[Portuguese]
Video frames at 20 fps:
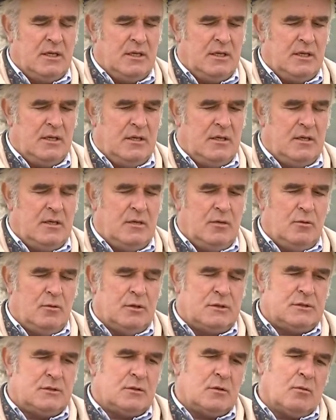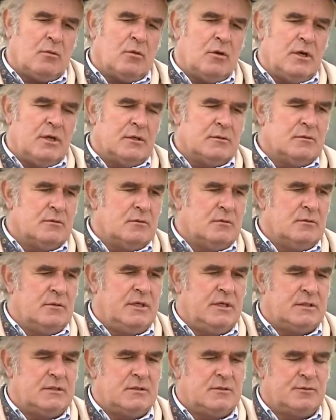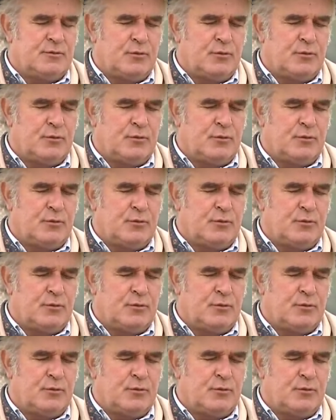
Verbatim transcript: e, e, hoje estão colhendo esses